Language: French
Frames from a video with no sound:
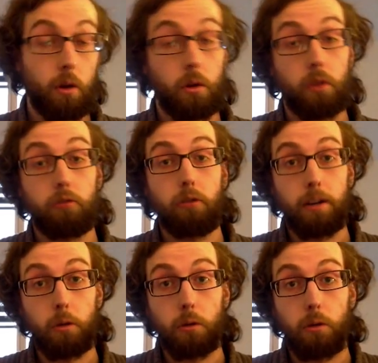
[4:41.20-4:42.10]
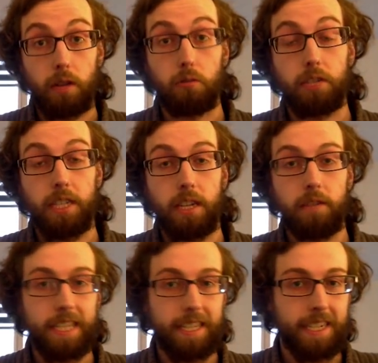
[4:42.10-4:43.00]
Encore une fois, un autre raccourci
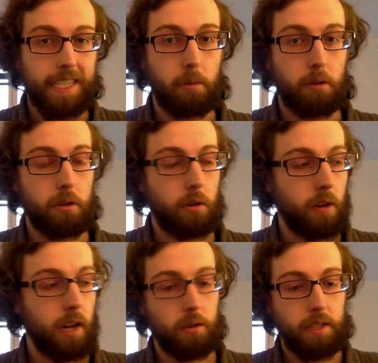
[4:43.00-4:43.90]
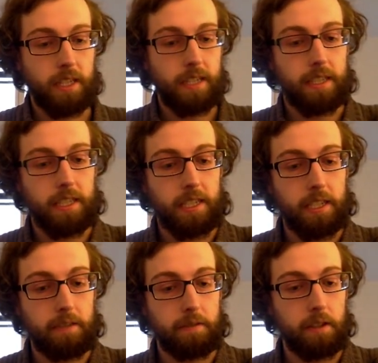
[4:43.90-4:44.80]
clavier qui est très important à retenir, c'est
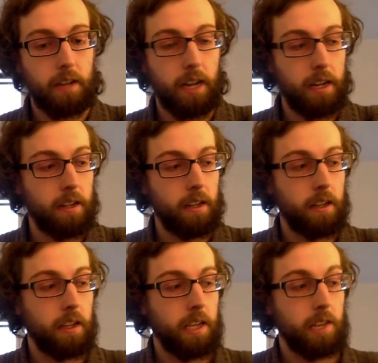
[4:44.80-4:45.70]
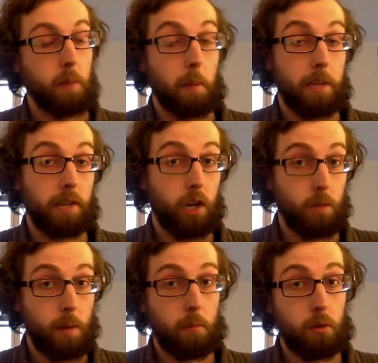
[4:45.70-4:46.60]
Shift A, qui vous permet d'avoir le
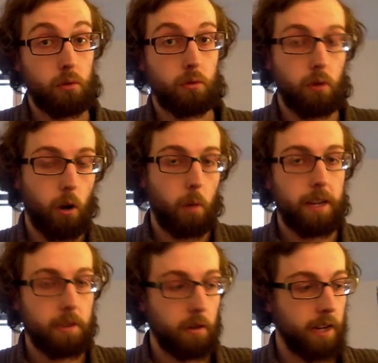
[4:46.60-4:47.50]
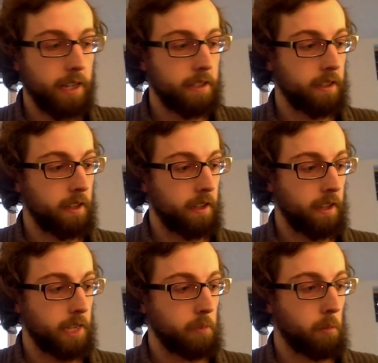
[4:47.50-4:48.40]
même menu qu'en bas dans Add.
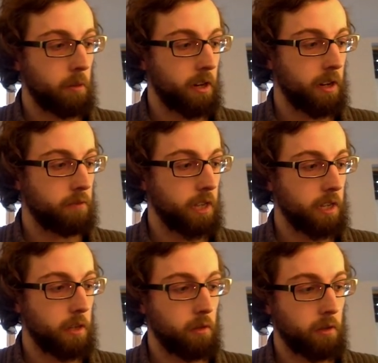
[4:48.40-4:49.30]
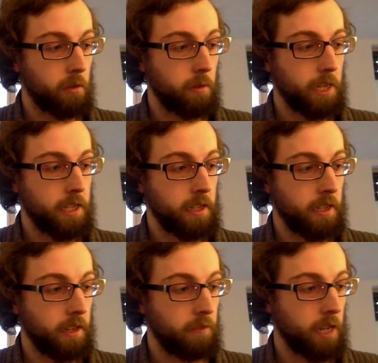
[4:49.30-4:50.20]
Et à ce moment-là, vous allez dans votre mèche
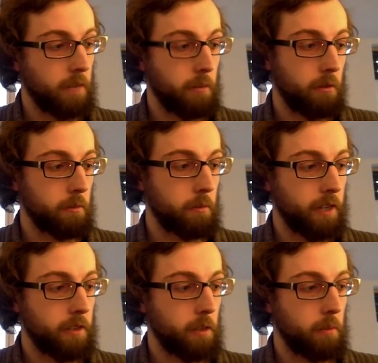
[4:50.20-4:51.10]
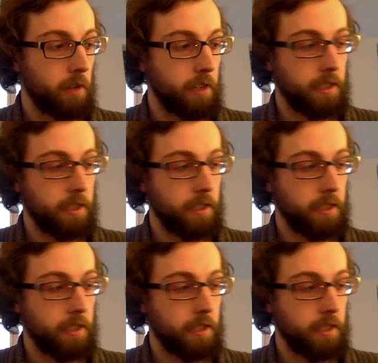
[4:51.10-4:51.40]
et vous allez prendre par exemple un